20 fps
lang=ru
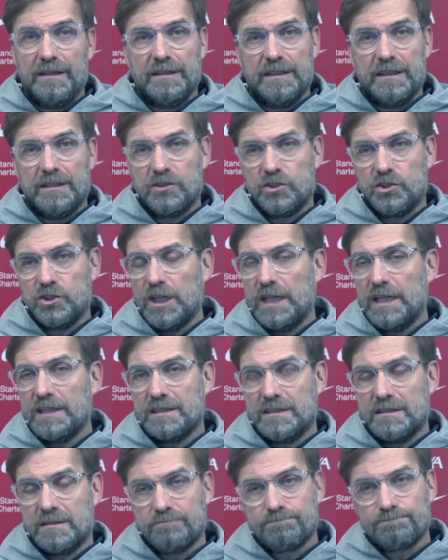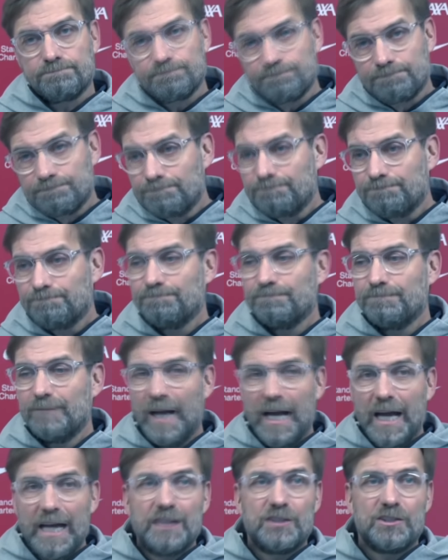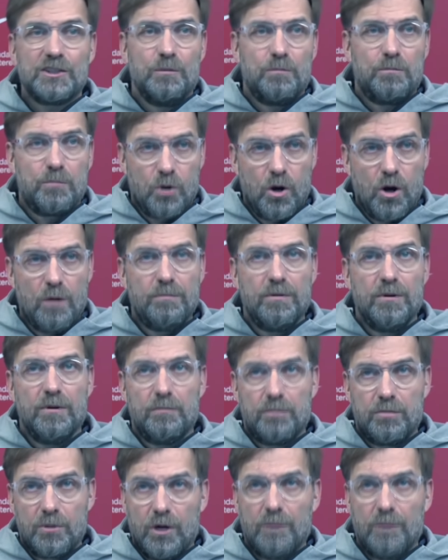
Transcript: Это настоящее испытание для спортсмена.